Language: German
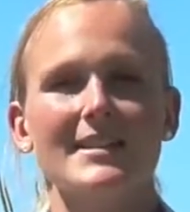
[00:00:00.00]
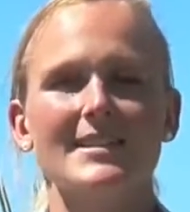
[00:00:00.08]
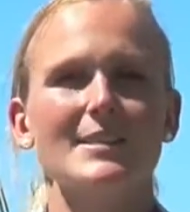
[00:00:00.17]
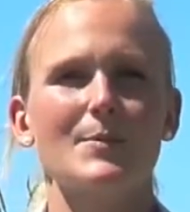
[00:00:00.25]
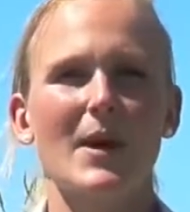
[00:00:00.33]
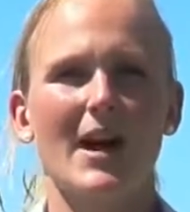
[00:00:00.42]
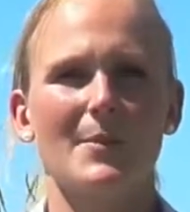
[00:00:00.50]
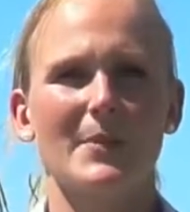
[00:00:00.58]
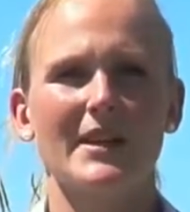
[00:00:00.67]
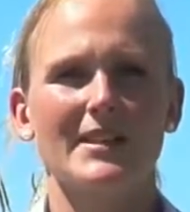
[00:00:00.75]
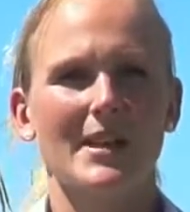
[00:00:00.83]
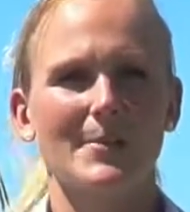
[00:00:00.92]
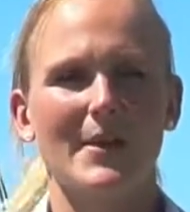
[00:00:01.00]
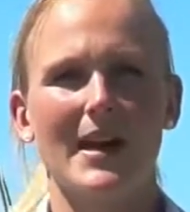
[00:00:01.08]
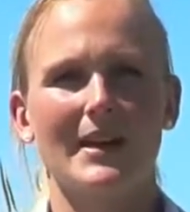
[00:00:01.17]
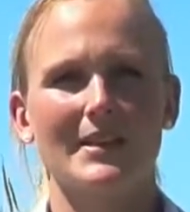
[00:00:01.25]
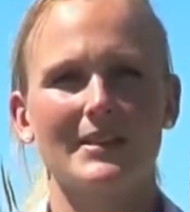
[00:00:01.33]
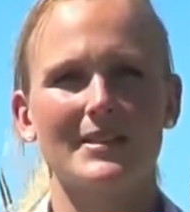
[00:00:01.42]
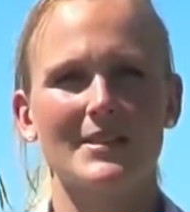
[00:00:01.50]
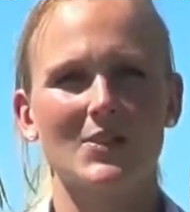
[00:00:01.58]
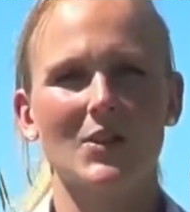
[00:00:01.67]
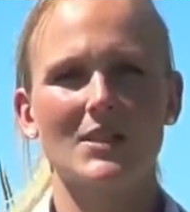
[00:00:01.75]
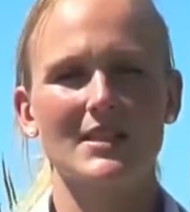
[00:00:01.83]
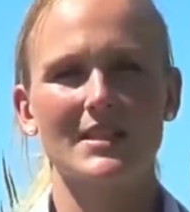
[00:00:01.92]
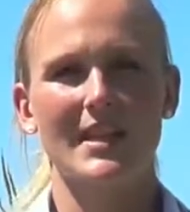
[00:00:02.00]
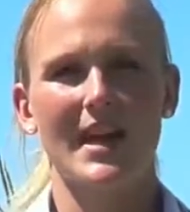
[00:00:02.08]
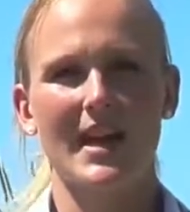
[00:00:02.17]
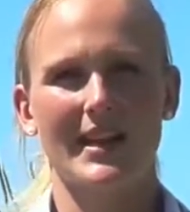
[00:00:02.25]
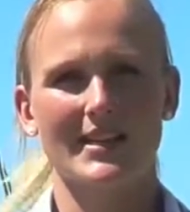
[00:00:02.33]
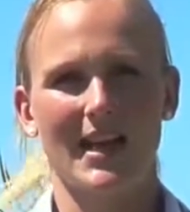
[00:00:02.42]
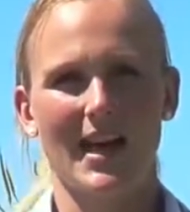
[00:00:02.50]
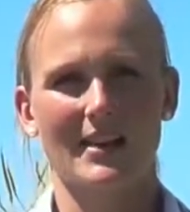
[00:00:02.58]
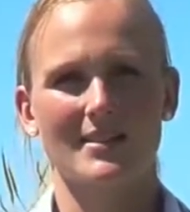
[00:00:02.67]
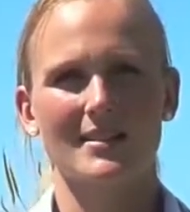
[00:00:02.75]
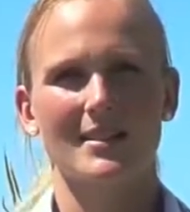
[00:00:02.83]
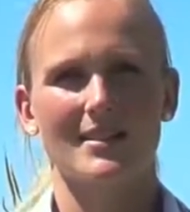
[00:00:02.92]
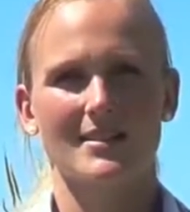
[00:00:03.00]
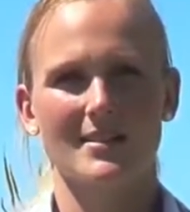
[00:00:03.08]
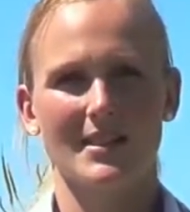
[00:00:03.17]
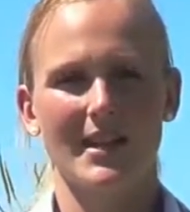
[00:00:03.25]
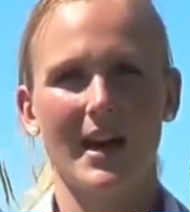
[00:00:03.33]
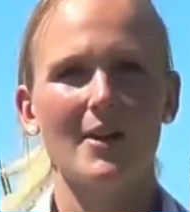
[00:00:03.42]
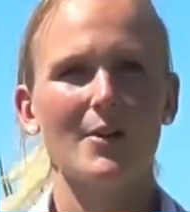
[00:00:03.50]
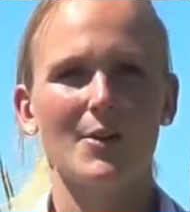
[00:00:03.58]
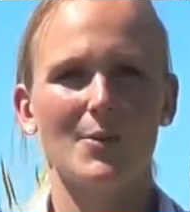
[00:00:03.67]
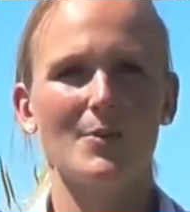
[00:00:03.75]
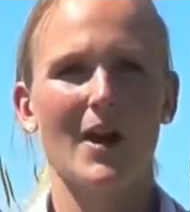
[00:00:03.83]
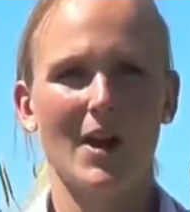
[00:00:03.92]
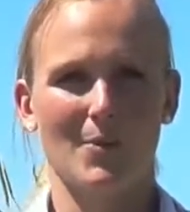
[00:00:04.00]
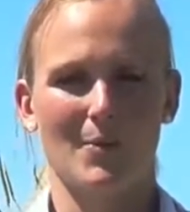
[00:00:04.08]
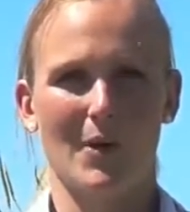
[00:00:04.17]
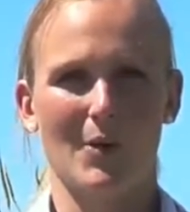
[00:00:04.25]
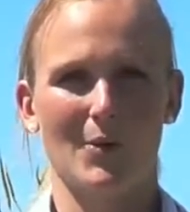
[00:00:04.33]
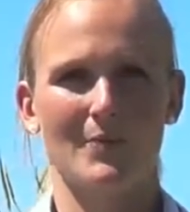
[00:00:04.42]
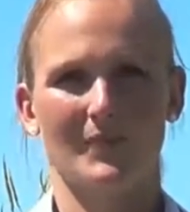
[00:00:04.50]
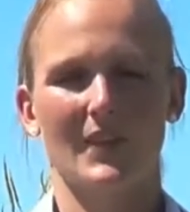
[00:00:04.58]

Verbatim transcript: Diese Parameter machen die Sorte sehr ertragssicher im Anbau.